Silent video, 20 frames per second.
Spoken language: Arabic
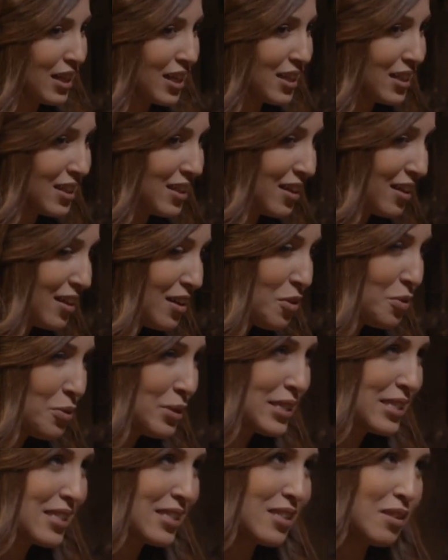الغنيه
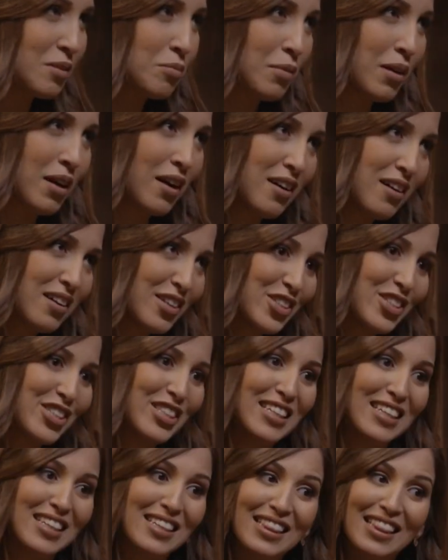واسمها
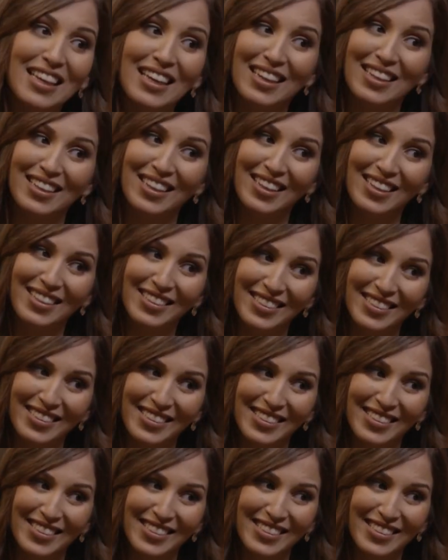شيلت
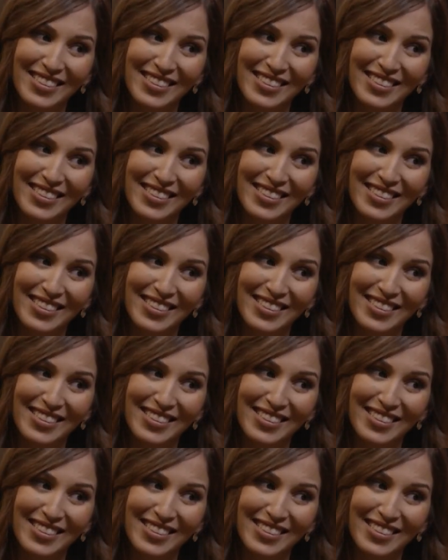العياني